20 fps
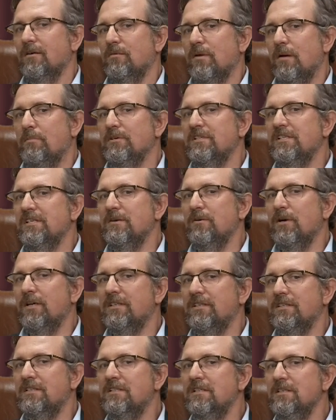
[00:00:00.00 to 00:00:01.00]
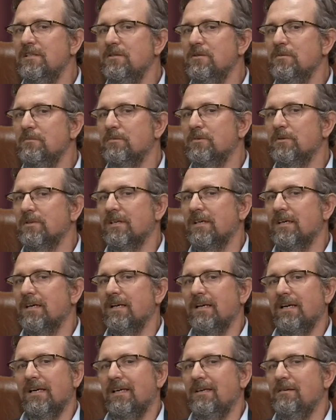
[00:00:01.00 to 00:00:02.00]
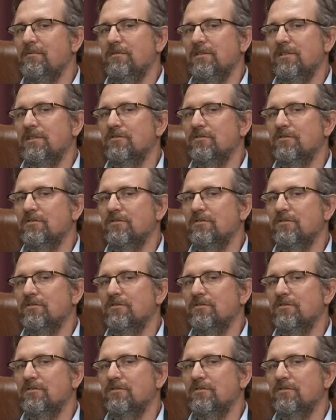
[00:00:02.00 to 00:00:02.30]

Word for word: una especie de vaticinio porque eh,